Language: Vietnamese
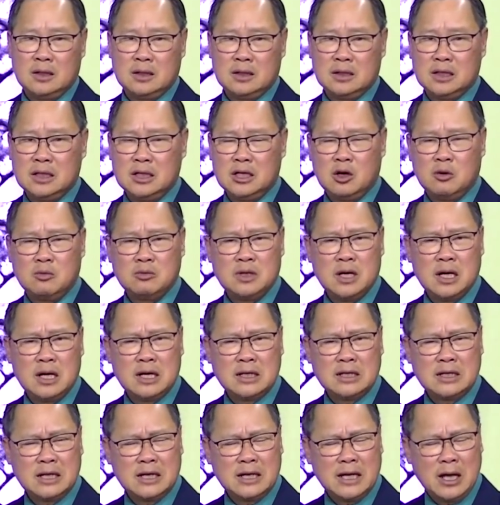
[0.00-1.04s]
những người nông dân
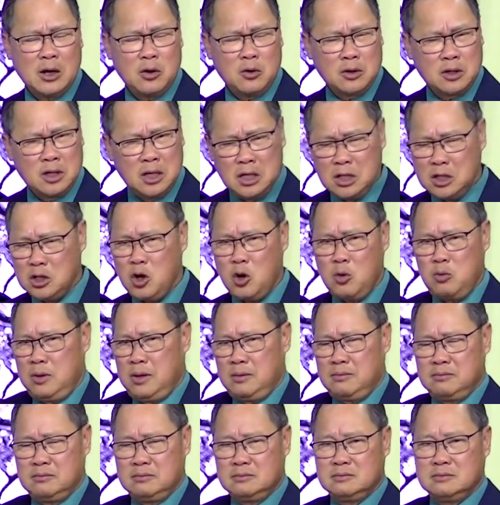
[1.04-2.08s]
người ta nghèo kinh khủng
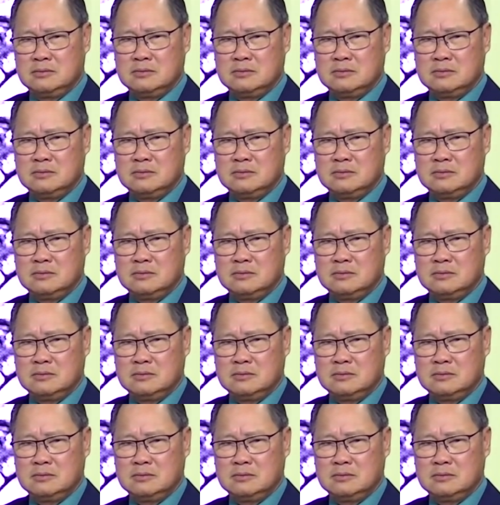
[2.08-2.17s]
lắm